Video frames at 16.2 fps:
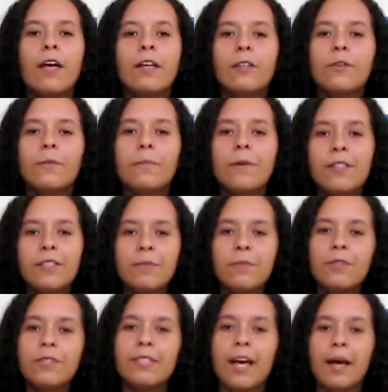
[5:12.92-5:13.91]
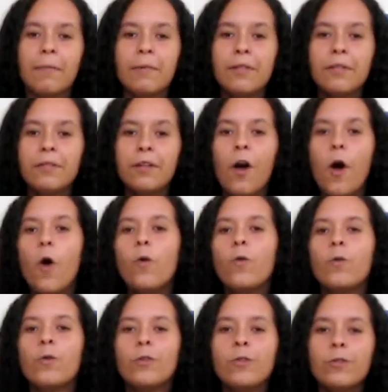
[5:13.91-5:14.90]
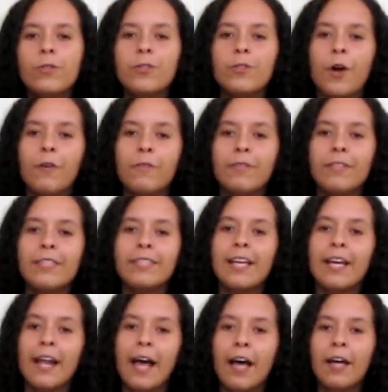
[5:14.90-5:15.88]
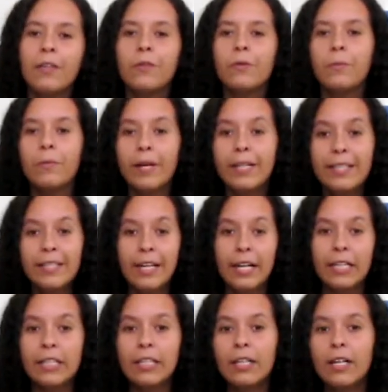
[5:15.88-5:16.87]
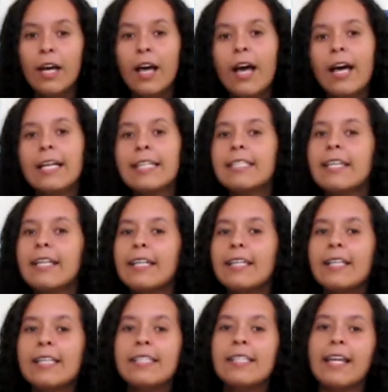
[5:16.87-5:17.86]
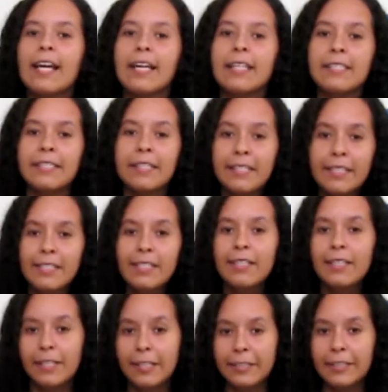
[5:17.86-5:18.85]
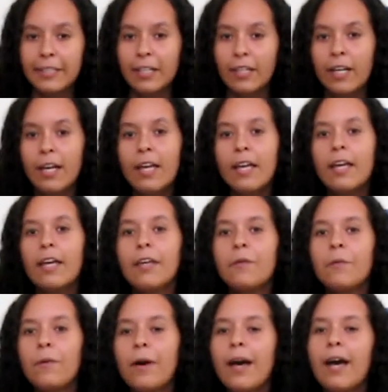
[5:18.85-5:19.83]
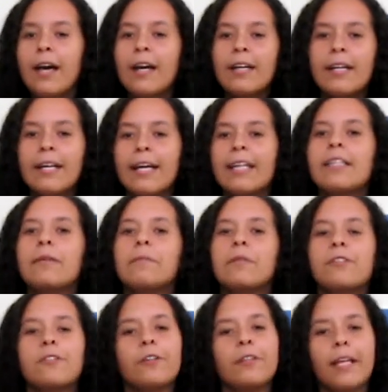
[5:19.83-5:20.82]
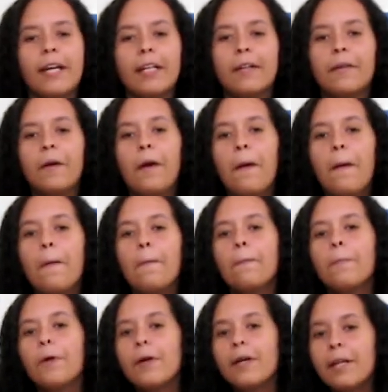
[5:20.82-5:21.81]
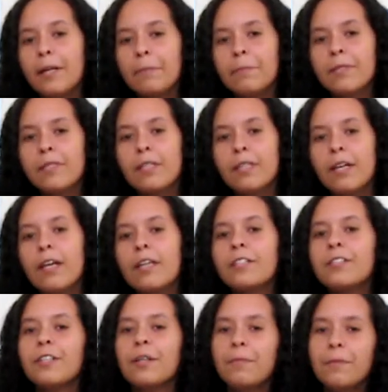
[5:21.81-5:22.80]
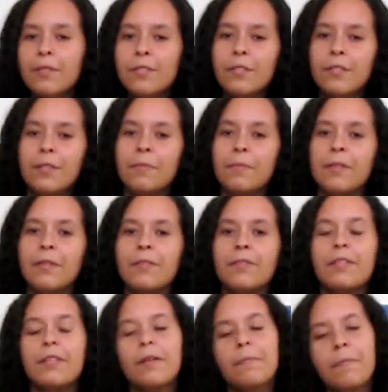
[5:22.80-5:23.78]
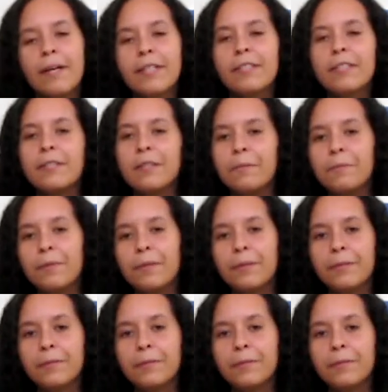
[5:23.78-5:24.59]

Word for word: No próximo sábado, o culto jovem será no Maitá. A saída será às 15h30, em uma arrancada missionária. Programe-se, chame seus amigos e participe.